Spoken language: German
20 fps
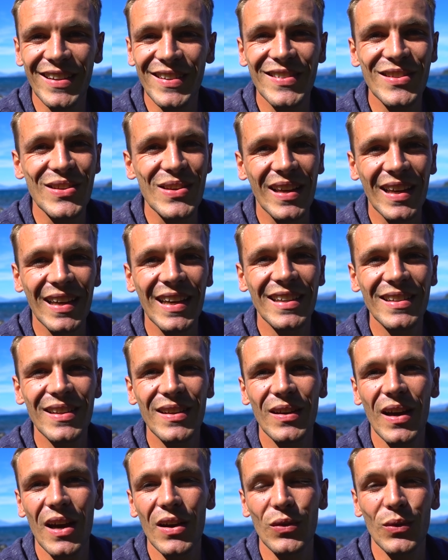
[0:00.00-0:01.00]
das ist
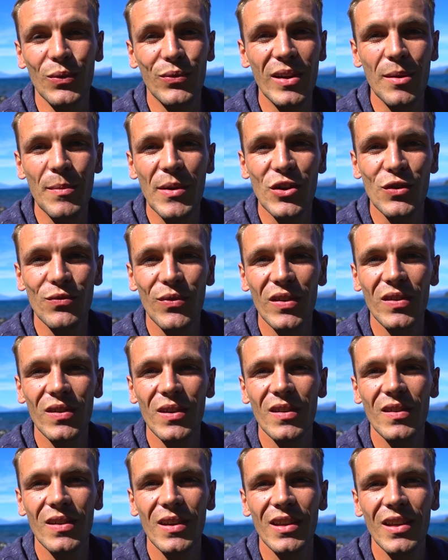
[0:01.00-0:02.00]
richtig krass. Und viele Menschen wissen
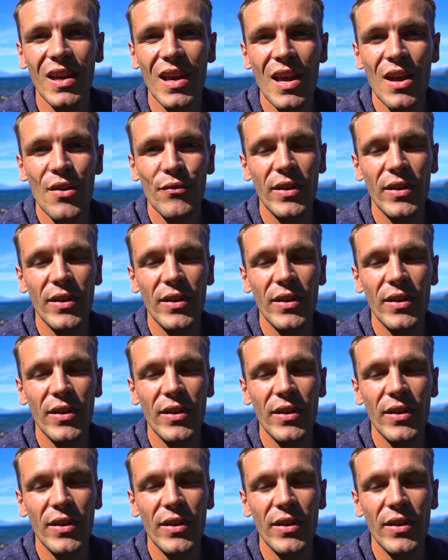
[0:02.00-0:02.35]
das nicht.